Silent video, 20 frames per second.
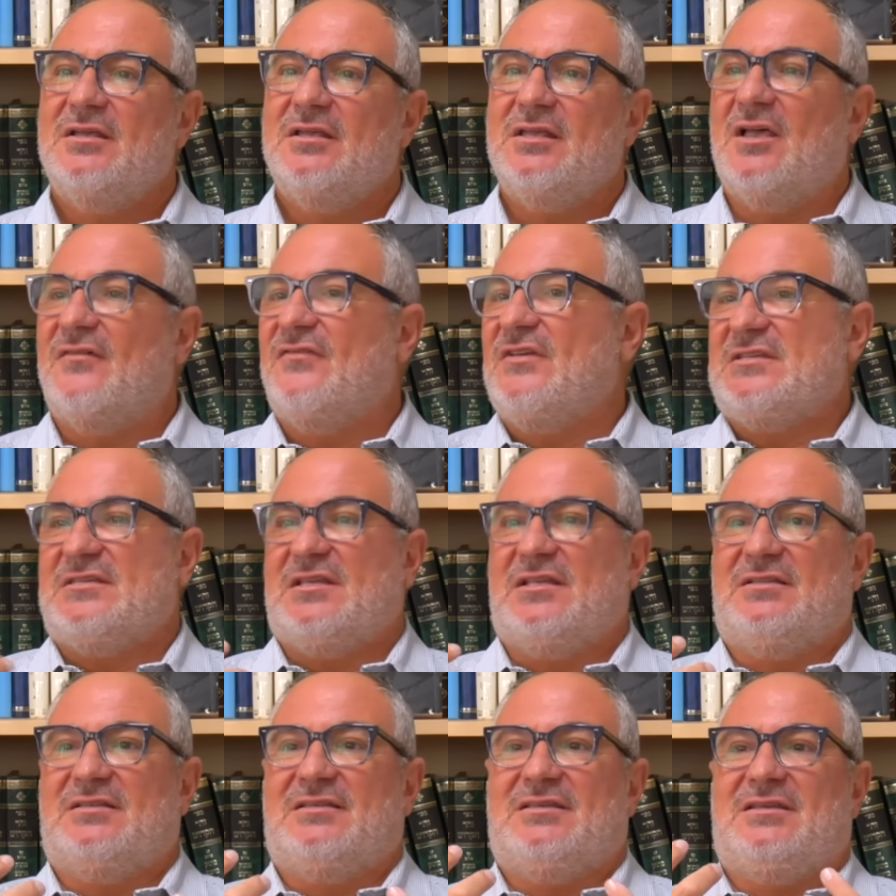et avec
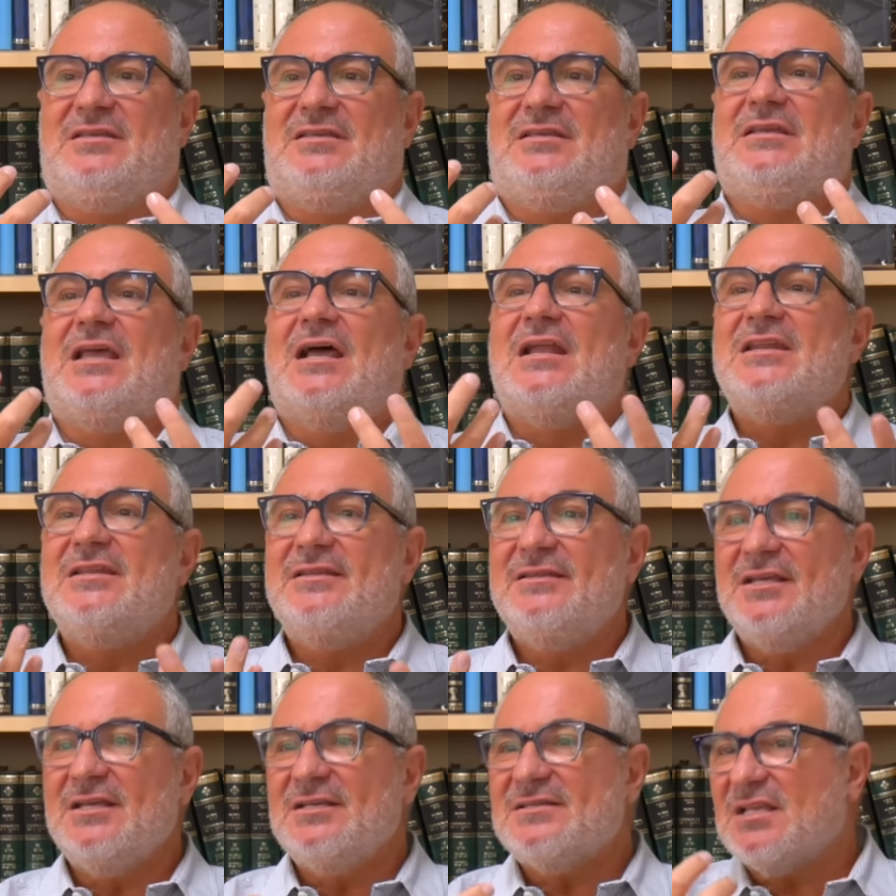cette
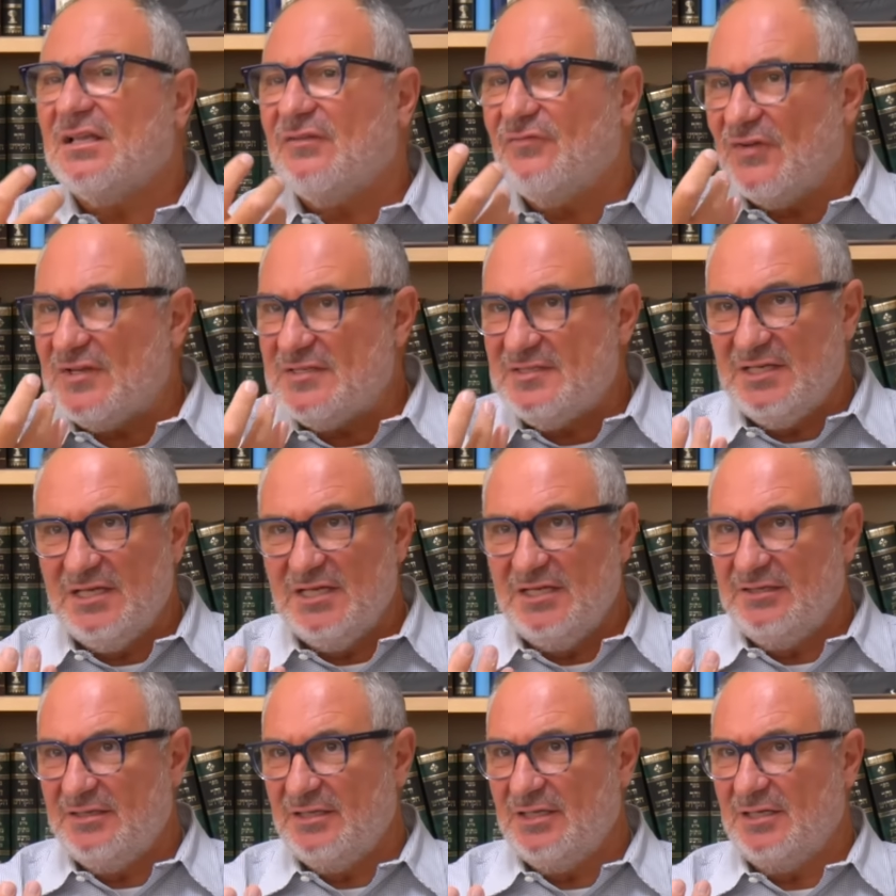qualité, cette
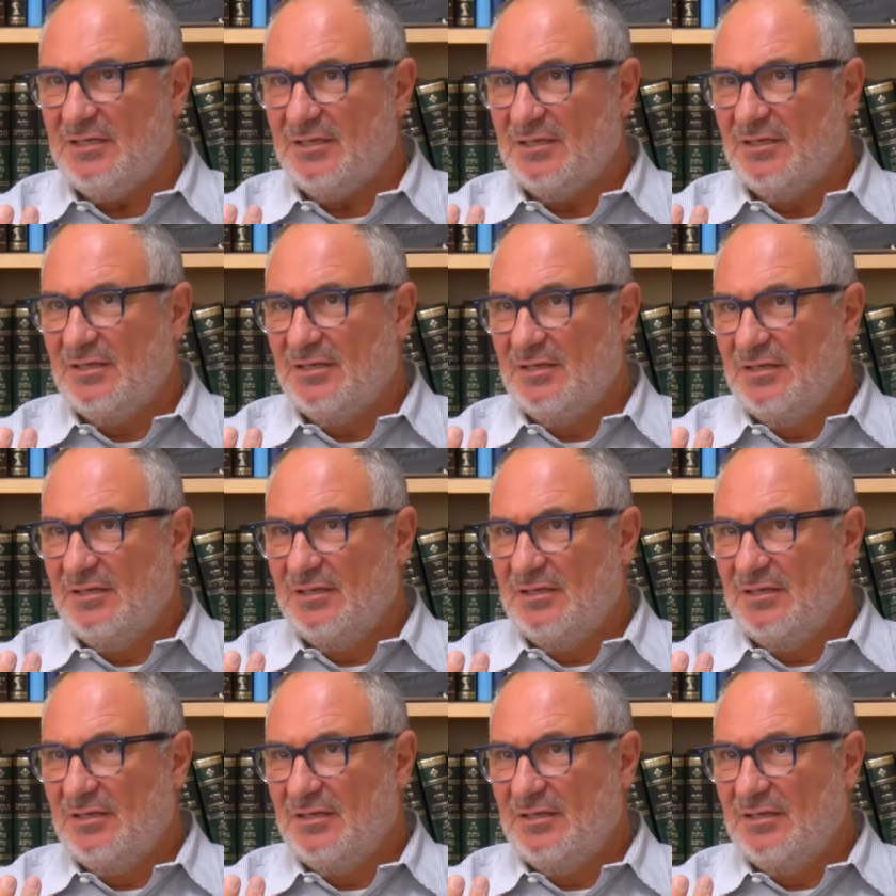facilité